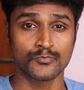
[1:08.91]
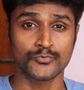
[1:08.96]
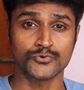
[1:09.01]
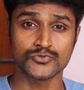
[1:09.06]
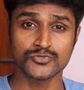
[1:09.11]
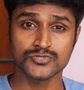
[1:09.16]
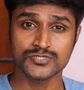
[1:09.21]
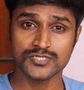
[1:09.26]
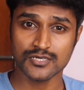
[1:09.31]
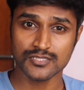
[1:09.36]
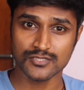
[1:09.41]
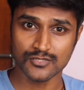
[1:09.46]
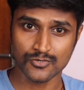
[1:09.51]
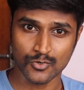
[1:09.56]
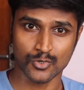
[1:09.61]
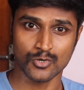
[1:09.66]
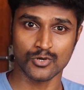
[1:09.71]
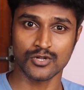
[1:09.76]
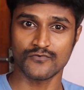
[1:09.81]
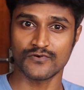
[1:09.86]
புதுசாக ஏதோ
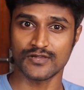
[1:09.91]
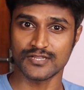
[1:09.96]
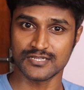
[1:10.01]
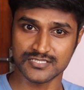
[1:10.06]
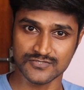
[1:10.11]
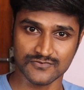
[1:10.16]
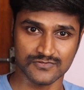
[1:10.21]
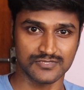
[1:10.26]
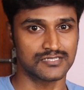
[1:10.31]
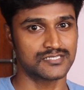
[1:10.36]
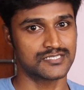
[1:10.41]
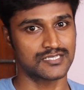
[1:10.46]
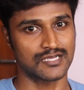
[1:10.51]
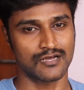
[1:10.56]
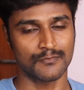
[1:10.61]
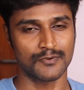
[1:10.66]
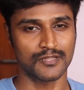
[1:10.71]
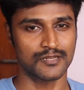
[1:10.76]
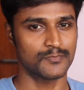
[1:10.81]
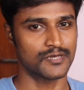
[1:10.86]
கொரோனா வைரஸ் வந்துருச்சா
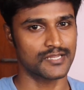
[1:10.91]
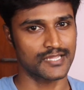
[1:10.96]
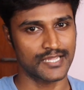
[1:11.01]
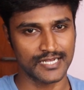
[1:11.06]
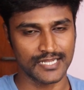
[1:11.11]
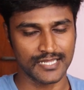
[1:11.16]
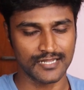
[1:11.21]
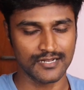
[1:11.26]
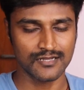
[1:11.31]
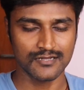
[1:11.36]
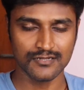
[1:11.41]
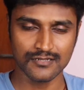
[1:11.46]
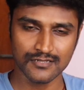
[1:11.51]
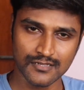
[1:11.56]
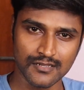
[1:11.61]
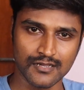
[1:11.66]
அப்படின்னு மாதிரி கேட்டிங்கன்னா